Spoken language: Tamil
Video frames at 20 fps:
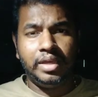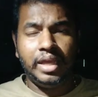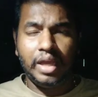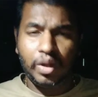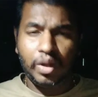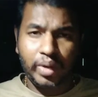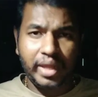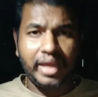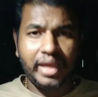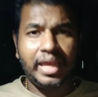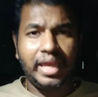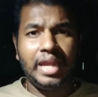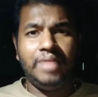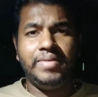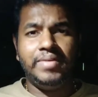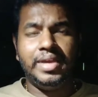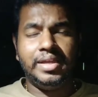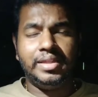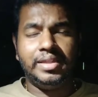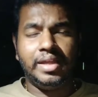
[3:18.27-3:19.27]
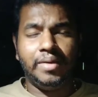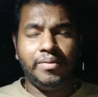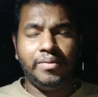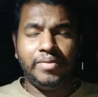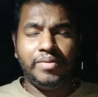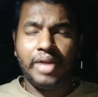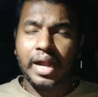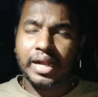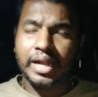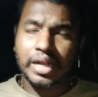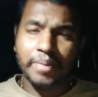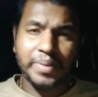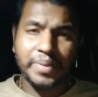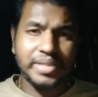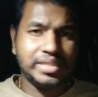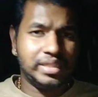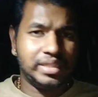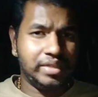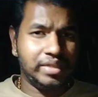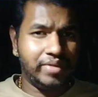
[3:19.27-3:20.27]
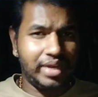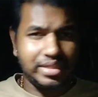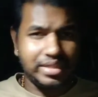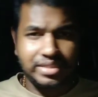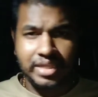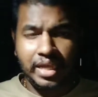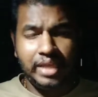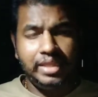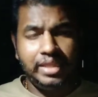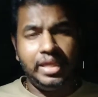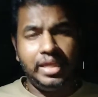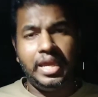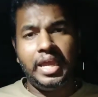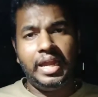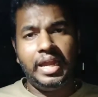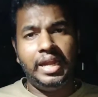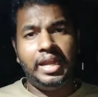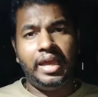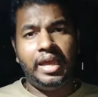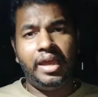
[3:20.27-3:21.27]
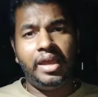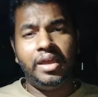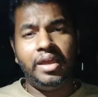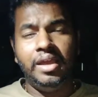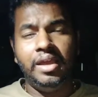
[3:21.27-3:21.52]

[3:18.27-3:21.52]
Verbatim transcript: எங்களுடைய கேள்வி அதுதான் நாட்டில் பேசுறதுக்கு வேறு செய்தியே இல்லை